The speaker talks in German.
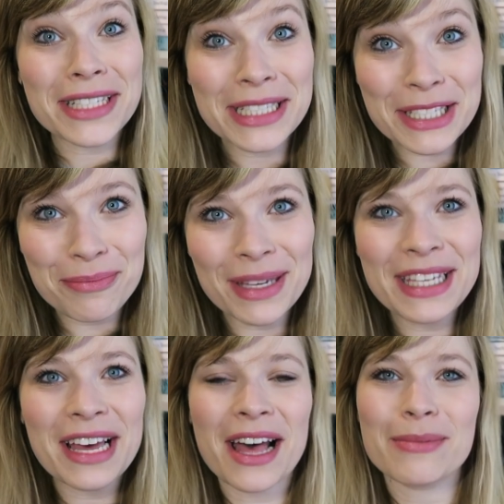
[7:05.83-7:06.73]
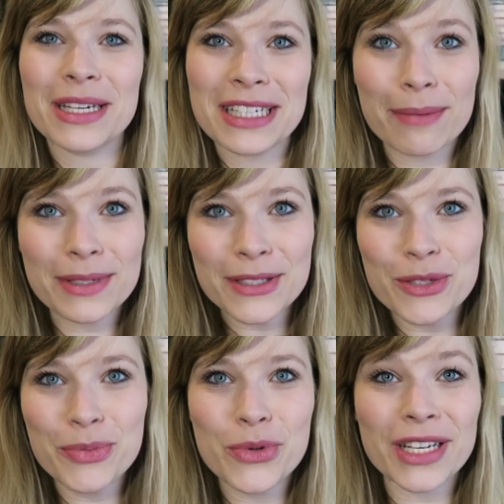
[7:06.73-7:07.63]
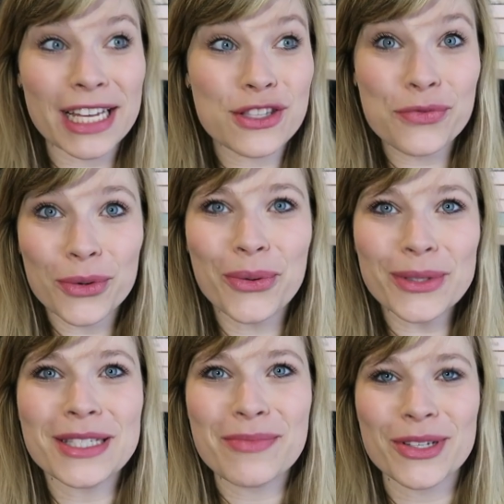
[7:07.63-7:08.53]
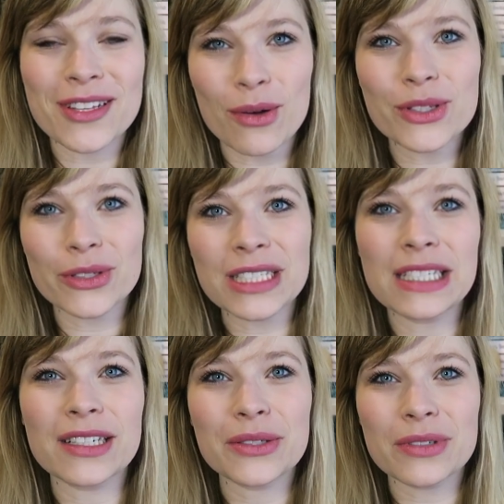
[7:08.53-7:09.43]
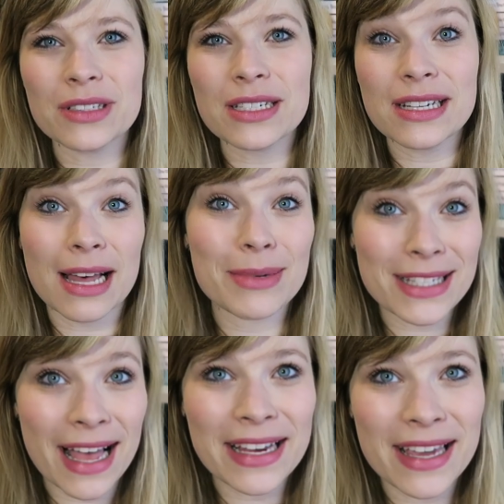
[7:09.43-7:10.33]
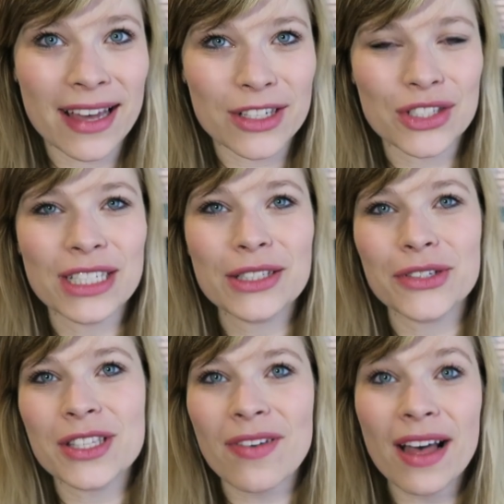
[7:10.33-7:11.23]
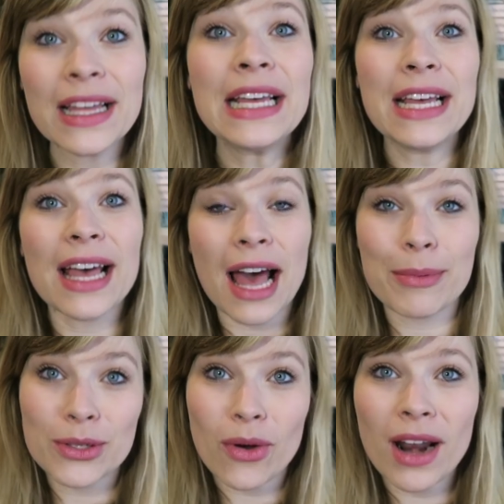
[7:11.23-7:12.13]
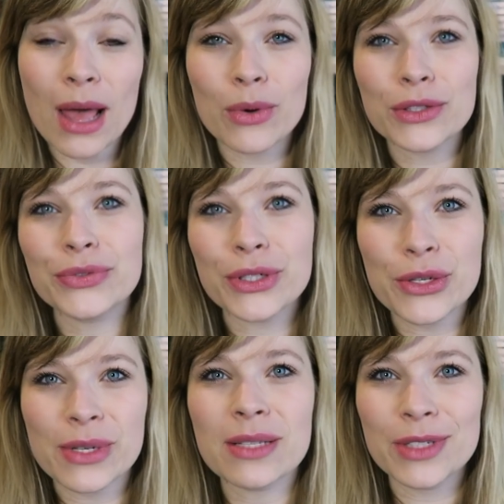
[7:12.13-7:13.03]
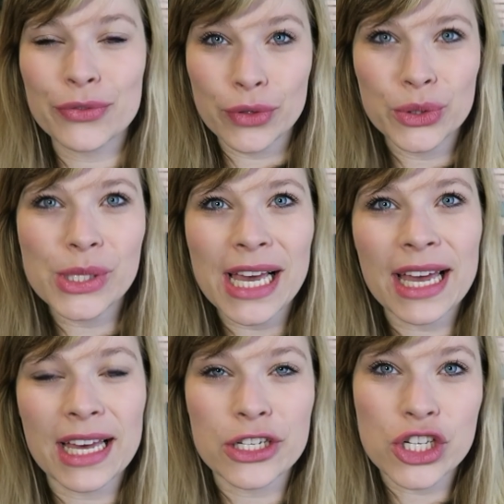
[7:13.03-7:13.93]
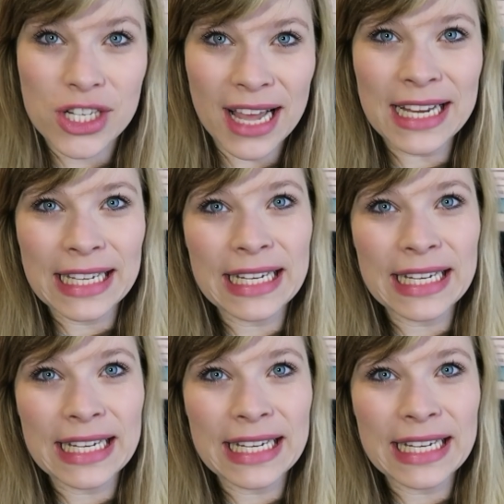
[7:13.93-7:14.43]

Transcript: was ich nicht mehr hier habe. Ich habe dieses Buch jetzt vor kurzem erst aussortiert und äh, habe es der Annika geschickt. Und zwar habe ich All I Want for Christmas von Julia K. Stein